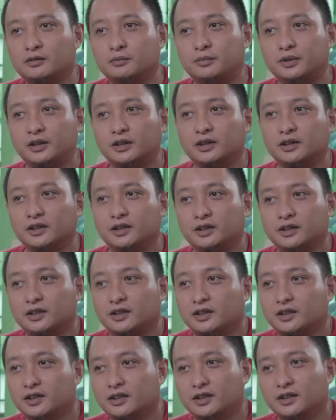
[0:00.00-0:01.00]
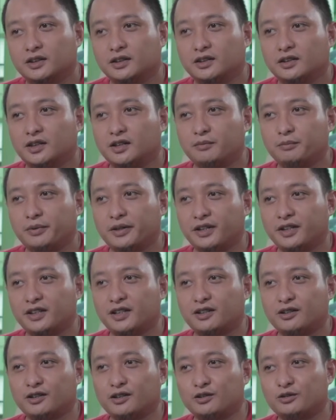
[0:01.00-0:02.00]
lebih apa
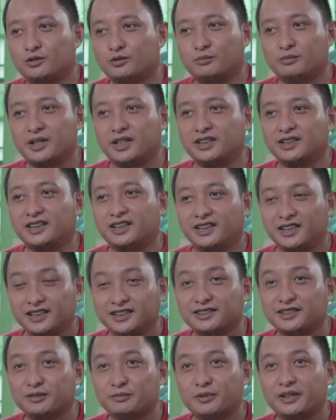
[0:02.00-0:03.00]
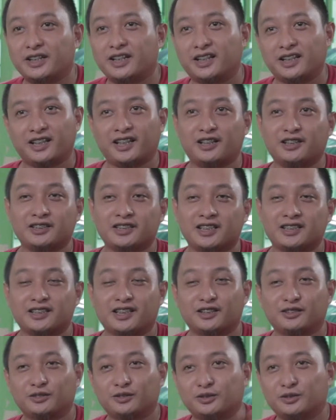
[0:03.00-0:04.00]
ya kalau bandingin sama yang lain ada salah
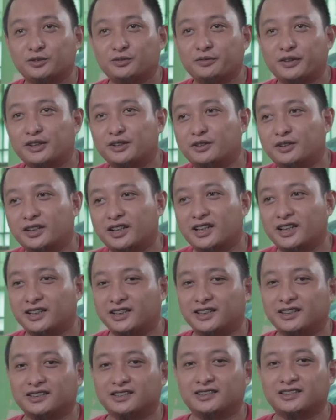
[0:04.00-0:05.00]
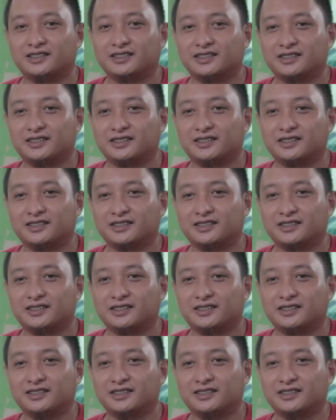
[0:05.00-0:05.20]
satu tuh vendor lain